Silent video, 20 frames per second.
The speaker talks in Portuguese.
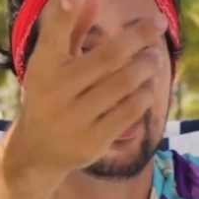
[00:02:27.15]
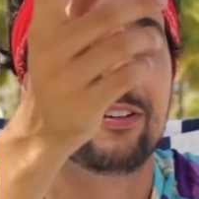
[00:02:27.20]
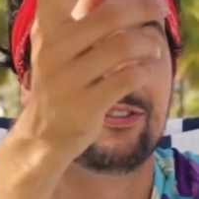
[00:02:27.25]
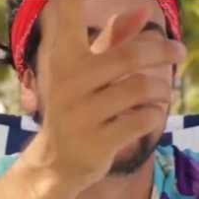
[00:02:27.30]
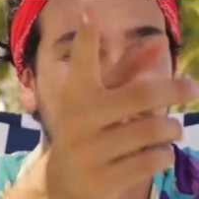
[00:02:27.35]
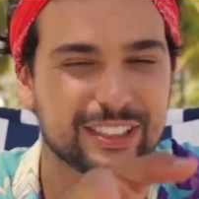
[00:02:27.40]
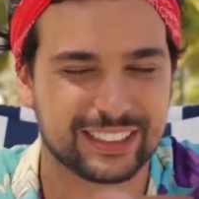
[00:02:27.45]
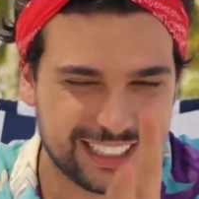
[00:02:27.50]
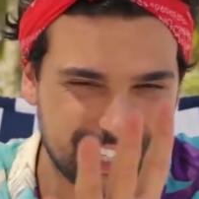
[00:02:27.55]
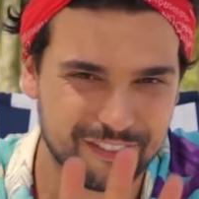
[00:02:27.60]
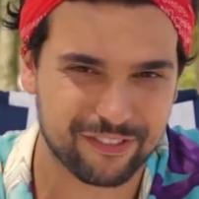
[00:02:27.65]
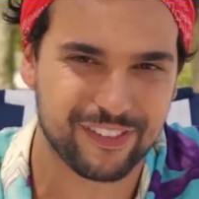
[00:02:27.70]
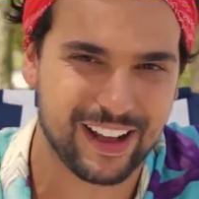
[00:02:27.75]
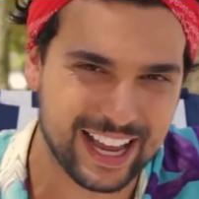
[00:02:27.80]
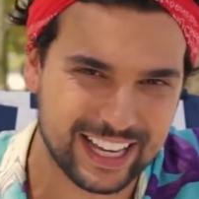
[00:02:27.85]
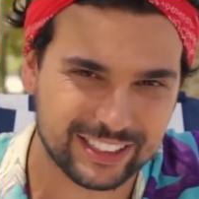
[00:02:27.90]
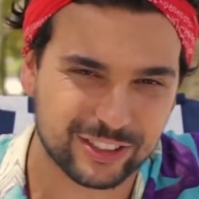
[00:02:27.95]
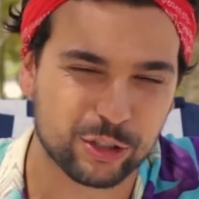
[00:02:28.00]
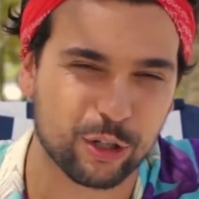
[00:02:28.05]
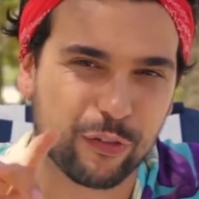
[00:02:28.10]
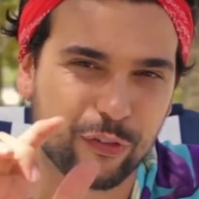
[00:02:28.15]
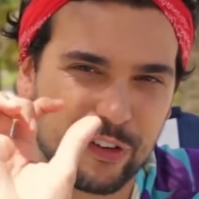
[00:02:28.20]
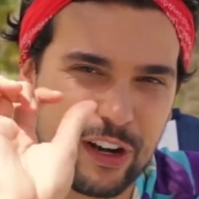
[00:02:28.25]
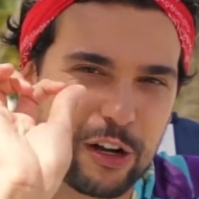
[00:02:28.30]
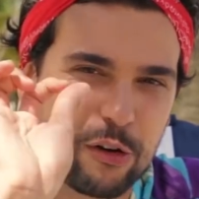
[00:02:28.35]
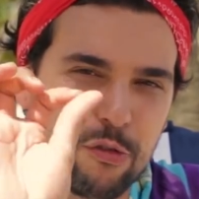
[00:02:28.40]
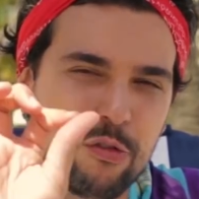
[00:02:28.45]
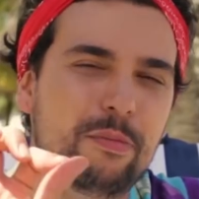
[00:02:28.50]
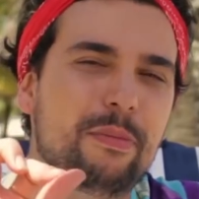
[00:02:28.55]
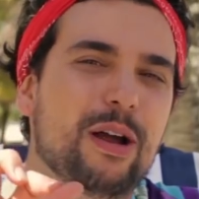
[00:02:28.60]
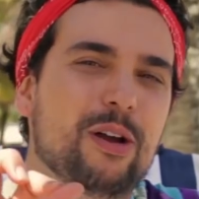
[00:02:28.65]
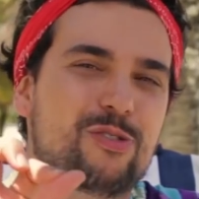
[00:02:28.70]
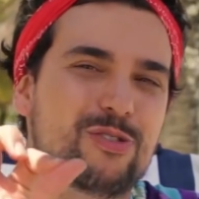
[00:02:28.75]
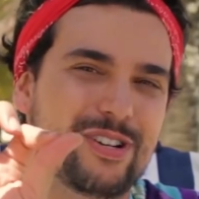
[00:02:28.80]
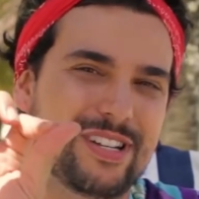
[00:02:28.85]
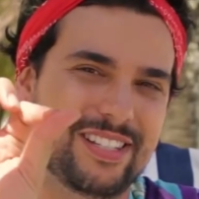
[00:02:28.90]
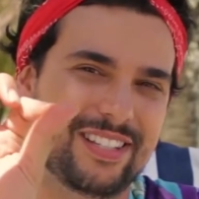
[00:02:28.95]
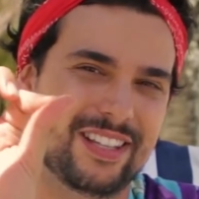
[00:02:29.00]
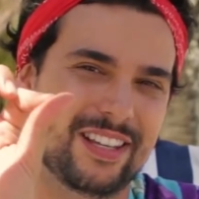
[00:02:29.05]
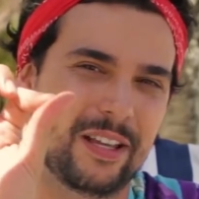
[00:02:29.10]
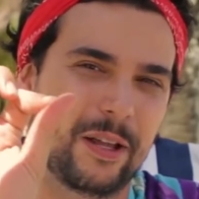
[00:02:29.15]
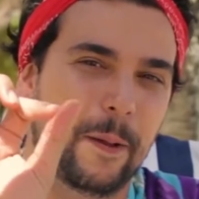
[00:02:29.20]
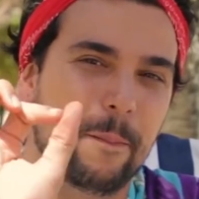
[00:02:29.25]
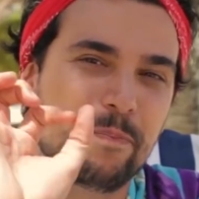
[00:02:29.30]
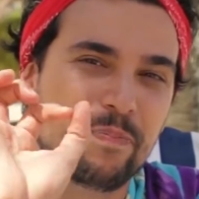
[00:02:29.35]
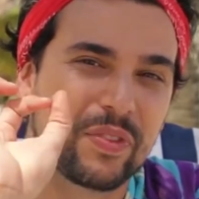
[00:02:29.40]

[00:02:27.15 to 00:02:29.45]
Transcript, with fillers: você vai sofrer com uma coisa.